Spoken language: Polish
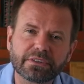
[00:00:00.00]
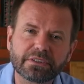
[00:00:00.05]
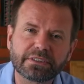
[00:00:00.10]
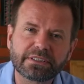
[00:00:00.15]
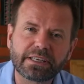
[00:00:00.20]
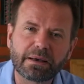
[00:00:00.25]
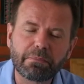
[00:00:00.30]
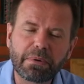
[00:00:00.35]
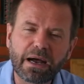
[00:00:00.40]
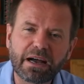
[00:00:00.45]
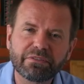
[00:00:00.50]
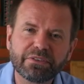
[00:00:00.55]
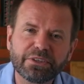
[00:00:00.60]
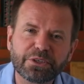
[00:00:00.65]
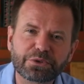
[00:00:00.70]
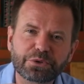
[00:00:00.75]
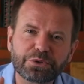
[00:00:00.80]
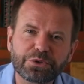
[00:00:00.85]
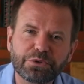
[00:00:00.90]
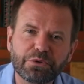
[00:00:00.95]

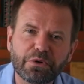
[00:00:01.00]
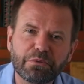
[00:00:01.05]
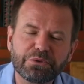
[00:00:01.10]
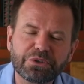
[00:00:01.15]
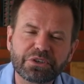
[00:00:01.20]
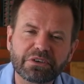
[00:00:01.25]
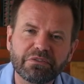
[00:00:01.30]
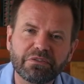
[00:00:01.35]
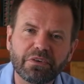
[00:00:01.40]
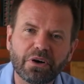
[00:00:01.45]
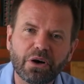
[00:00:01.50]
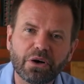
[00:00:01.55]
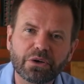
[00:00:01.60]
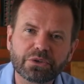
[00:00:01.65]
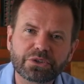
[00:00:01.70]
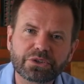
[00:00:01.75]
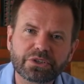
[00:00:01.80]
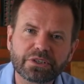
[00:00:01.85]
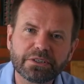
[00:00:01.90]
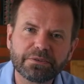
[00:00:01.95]
zabawnie rzuciło mi się w
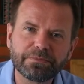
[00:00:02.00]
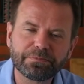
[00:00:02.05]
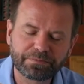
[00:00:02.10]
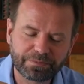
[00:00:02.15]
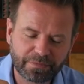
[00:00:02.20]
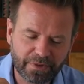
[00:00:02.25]
oczy,